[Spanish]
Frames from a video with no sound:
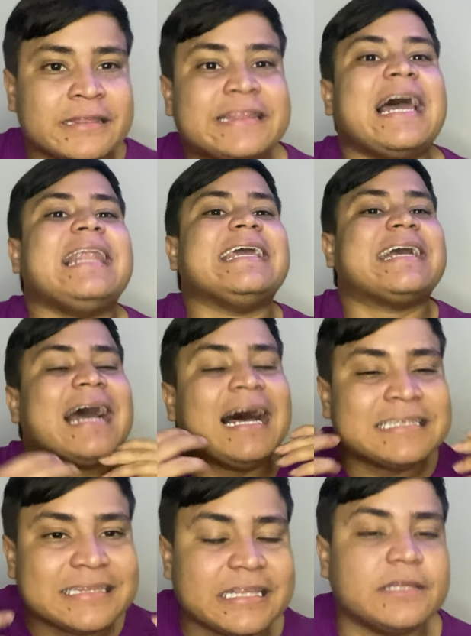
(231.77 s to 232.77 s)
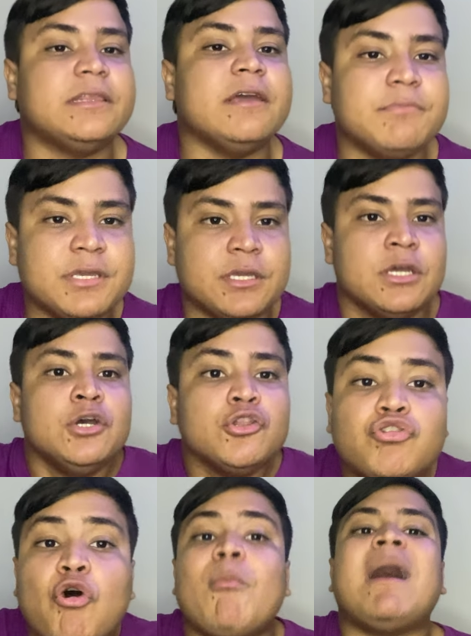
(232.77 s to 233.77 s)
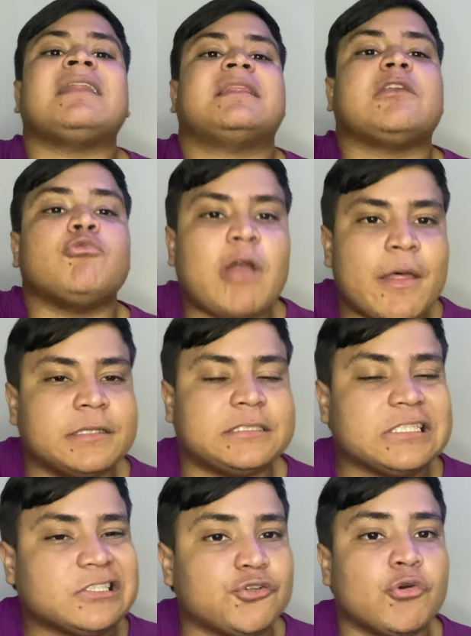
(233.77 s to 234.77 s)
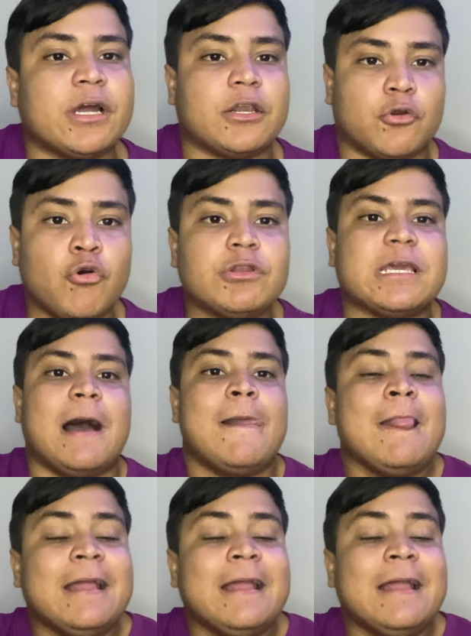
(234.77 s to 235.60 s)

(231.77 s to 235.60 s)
te alejaste de mí, tomaste una decisión errónea.